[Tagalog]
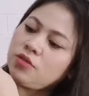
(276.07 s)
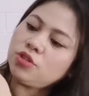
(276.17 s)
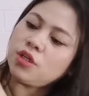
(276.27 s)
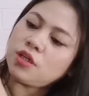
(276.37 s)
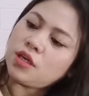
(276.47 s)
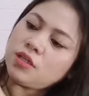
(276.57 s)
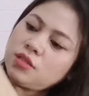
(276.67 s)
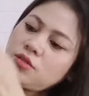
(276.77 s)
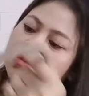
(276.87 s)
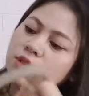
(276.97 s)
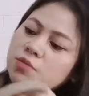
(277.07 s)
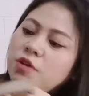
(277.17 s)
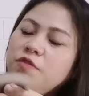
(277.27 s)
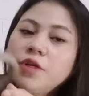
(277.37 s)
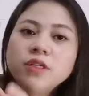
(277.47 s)
ito siya guys. So, mas
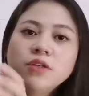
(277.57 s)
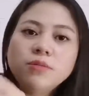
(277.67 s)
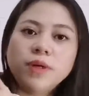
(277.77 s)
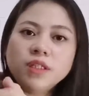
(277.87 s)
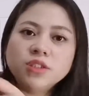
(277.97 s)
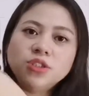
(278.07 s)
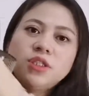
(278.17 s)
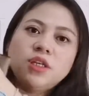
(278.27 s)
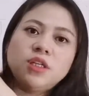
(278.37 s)
preferred ko pa rin siya